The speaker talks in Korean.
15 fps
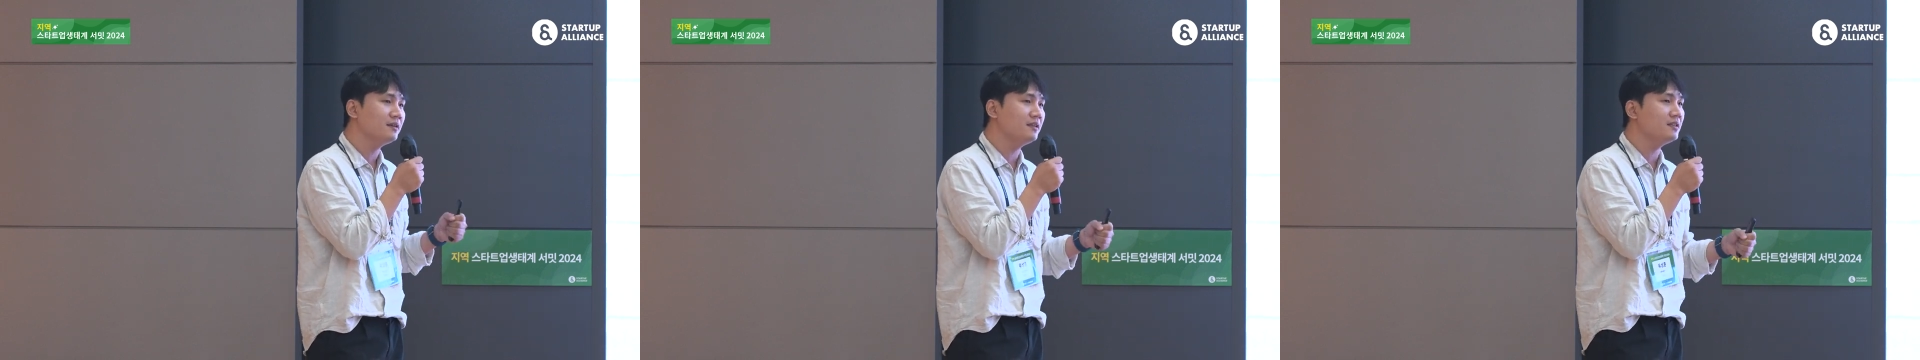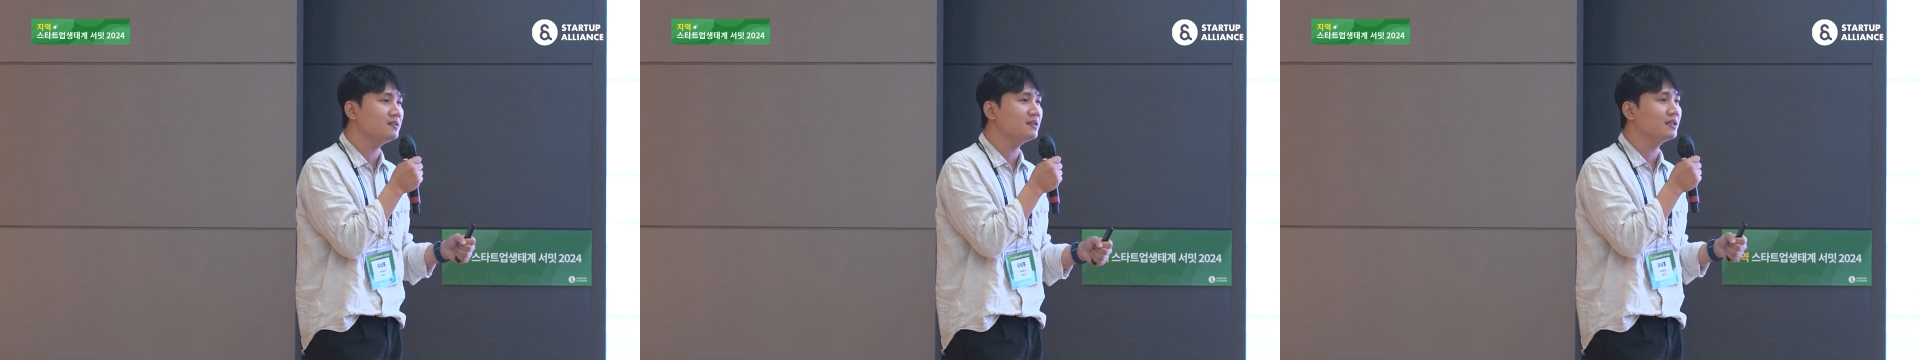
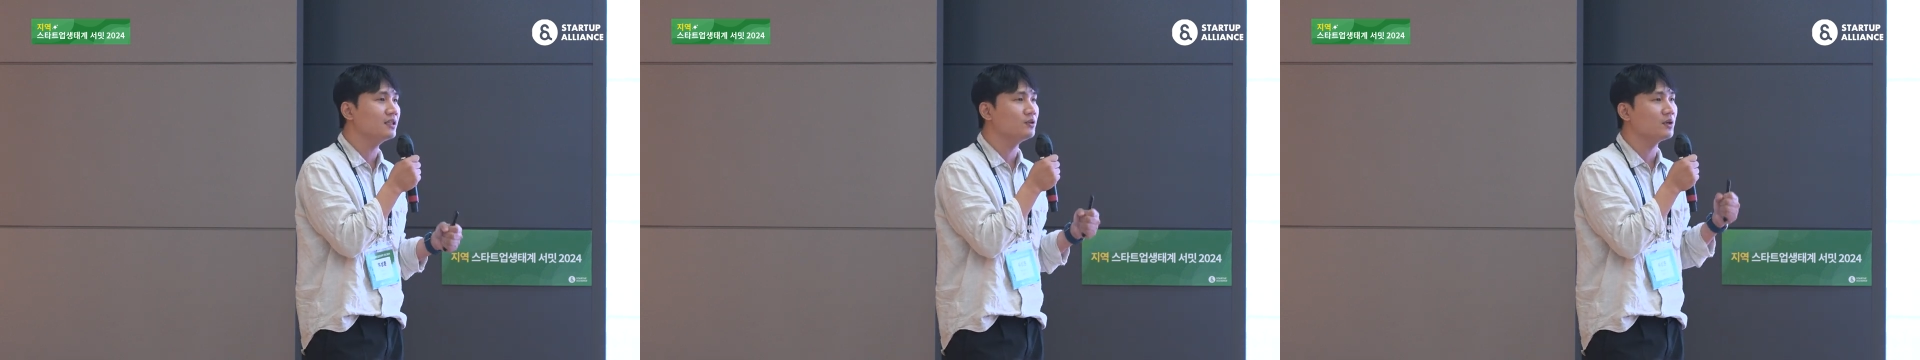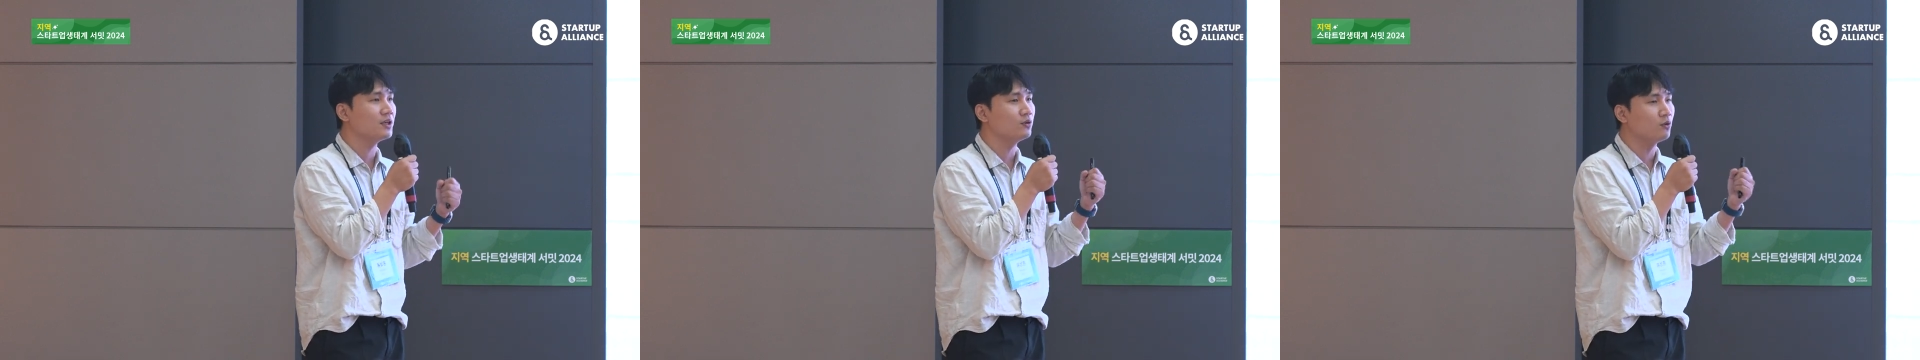
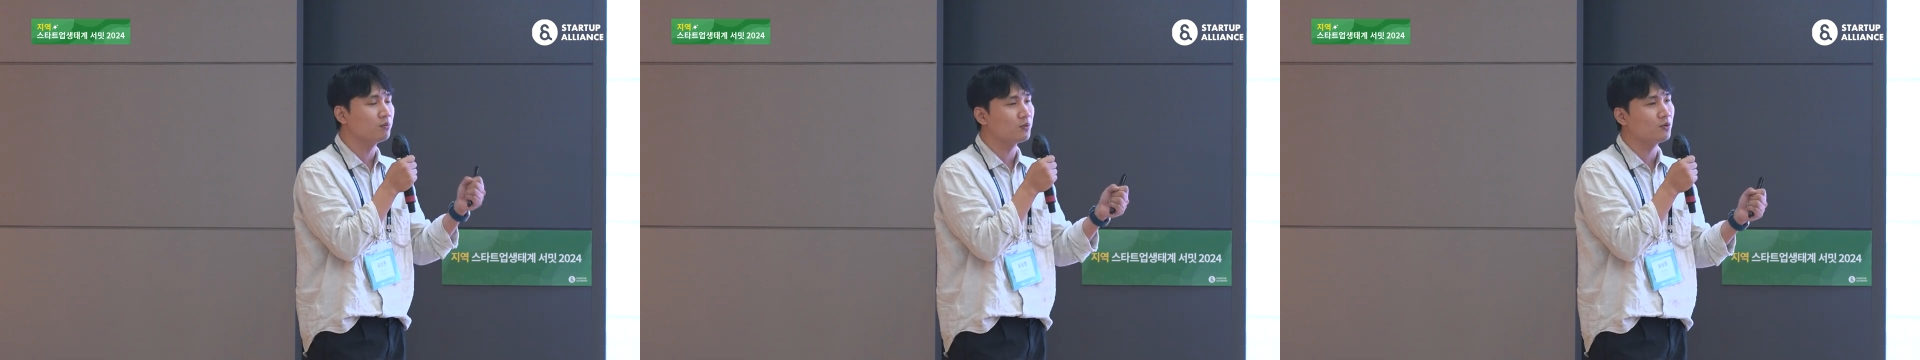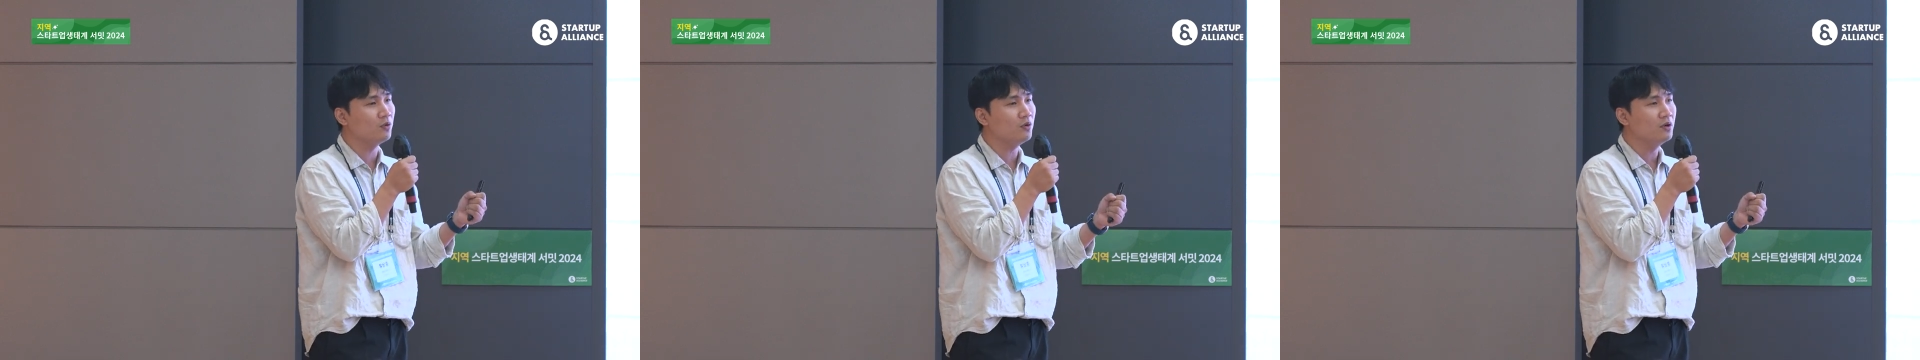니즈가 되게
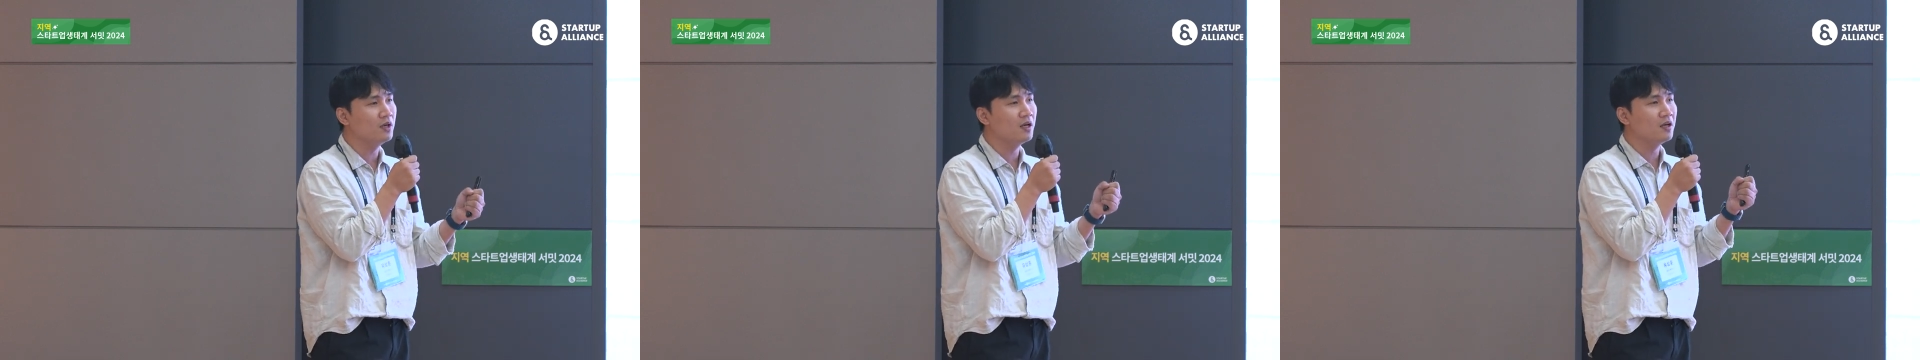높고